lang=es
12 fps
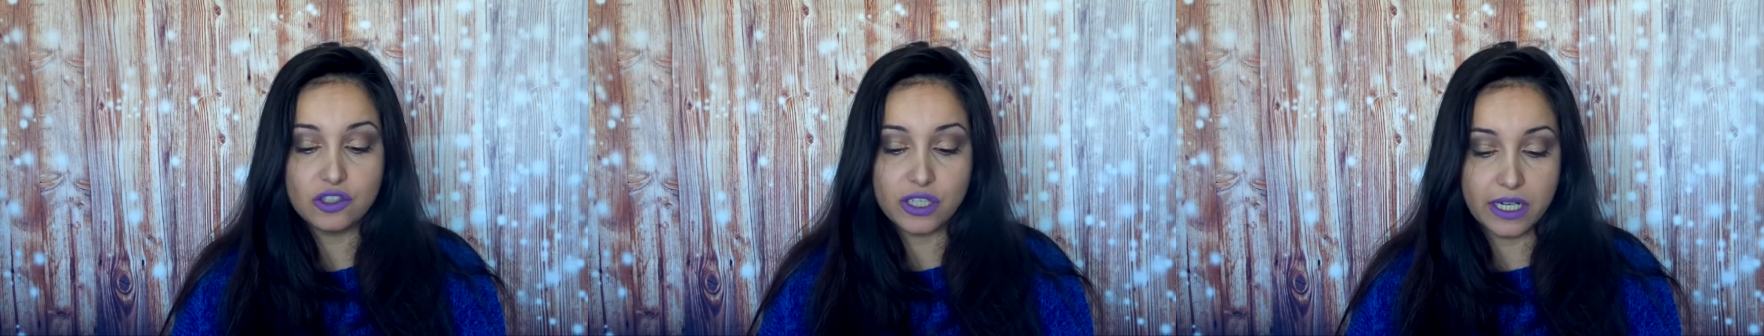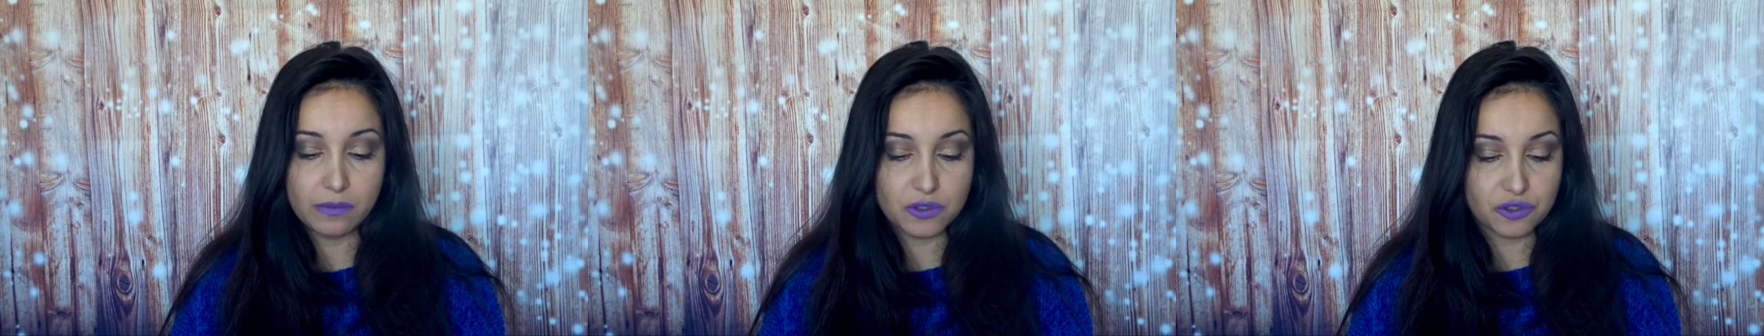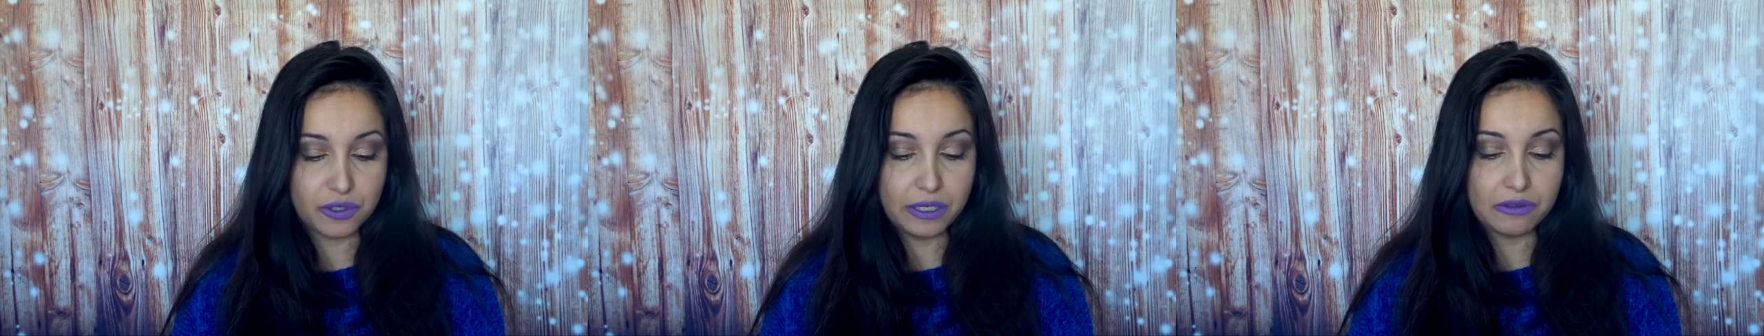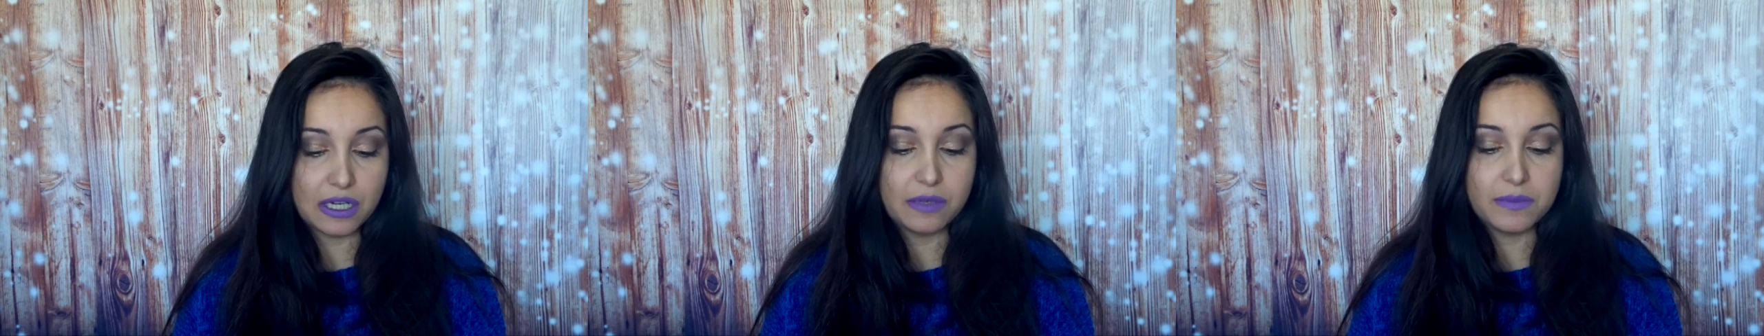donaremos un
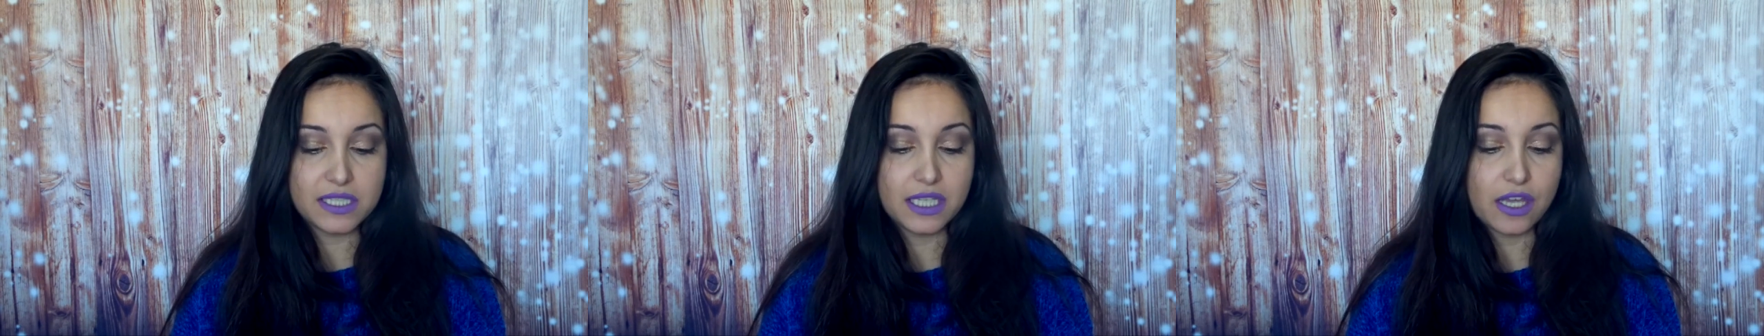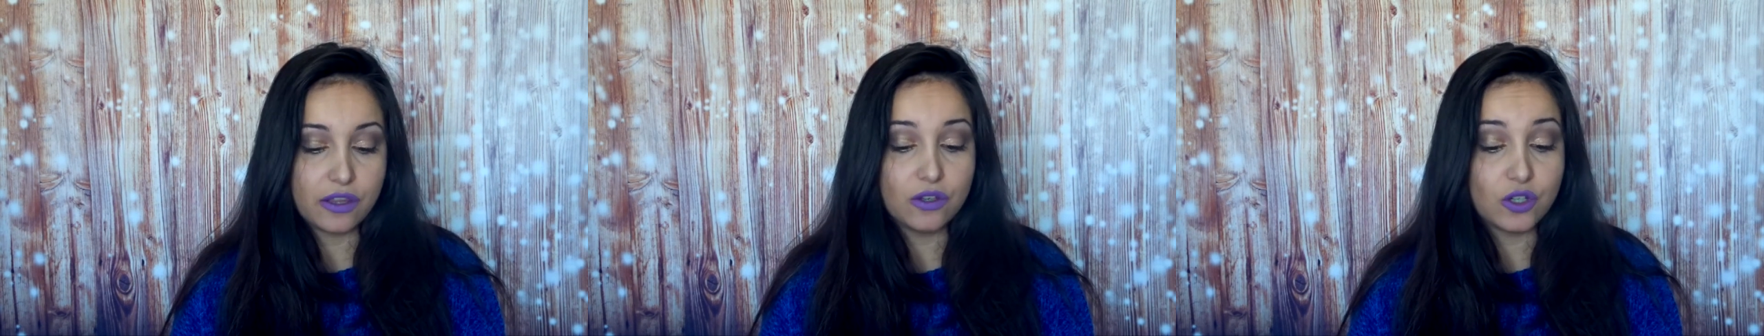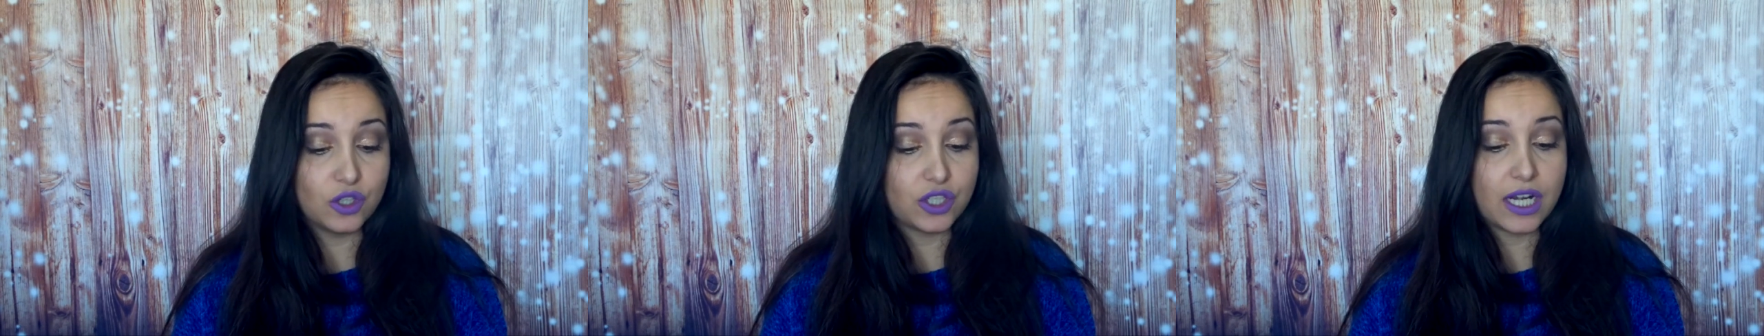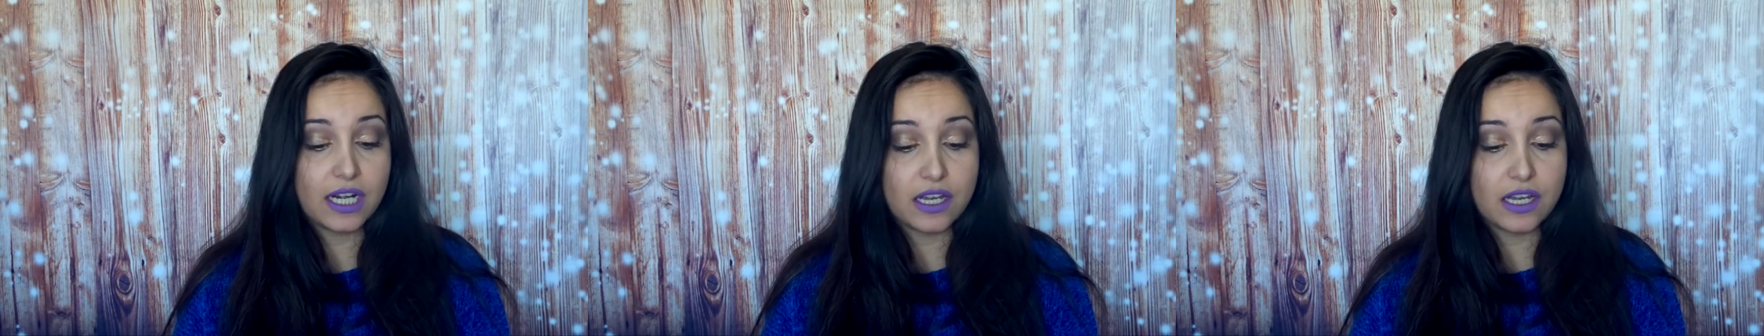euro a la investigación contra el